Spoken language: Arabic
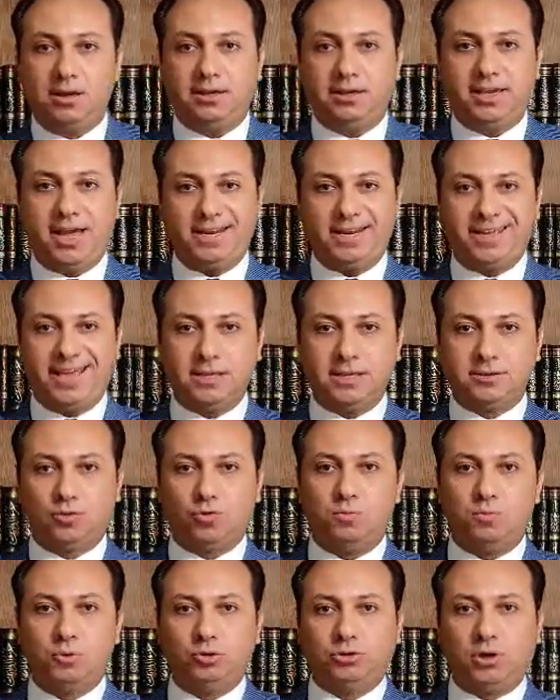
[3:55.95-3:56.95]
يعني جهاز
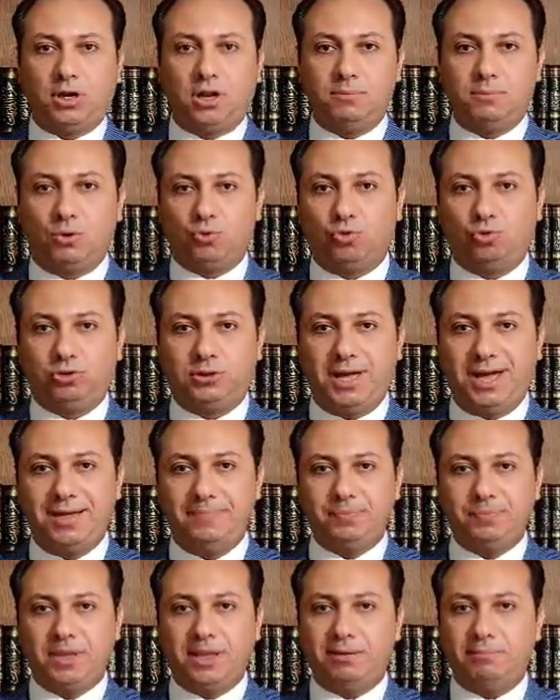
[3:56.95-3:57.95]
الكمبيوتر اللي موجود
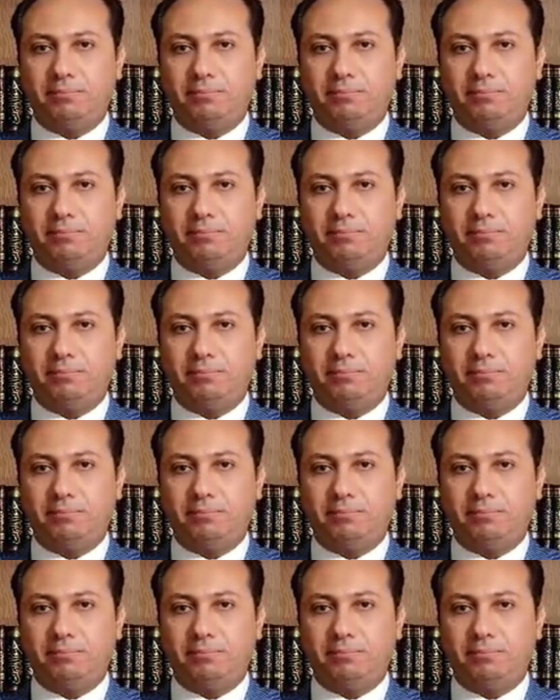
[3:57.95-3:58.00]
ده